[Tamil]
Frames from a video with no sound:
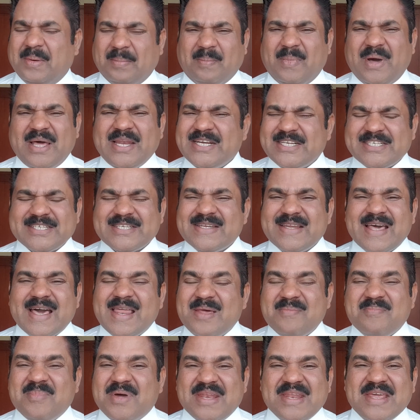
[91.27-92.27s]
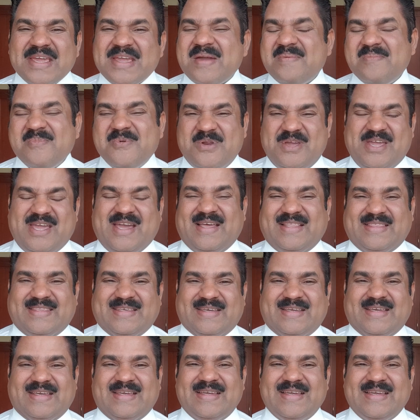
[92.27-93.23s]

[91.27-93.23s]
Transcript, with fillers: மனுஷனால் மன்னிக்க முடியாது